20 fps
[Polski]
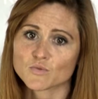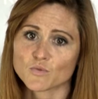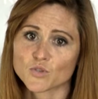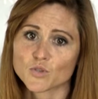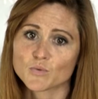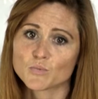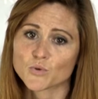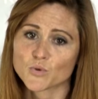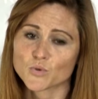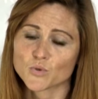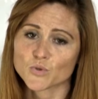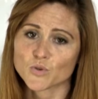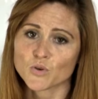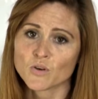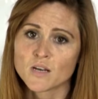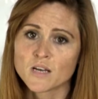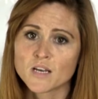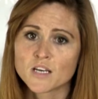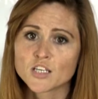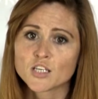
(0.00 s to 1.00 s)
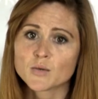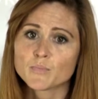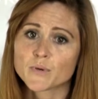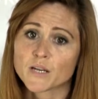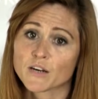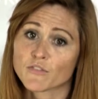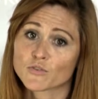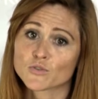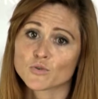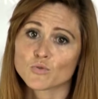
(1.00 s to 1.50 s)
zł brutto i
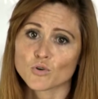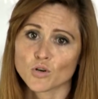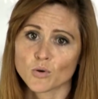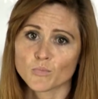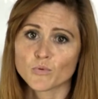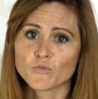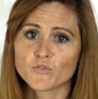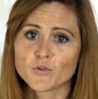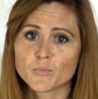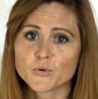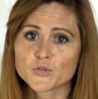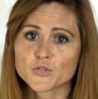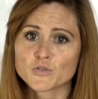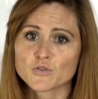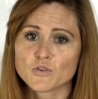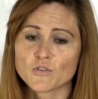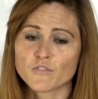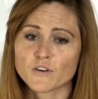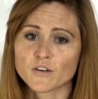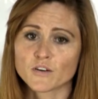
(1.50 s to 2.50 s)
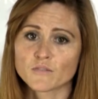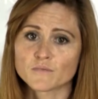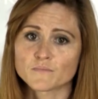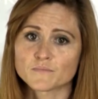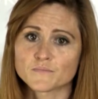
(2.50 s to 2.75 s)
prawo do urlopu wypoczynkowego.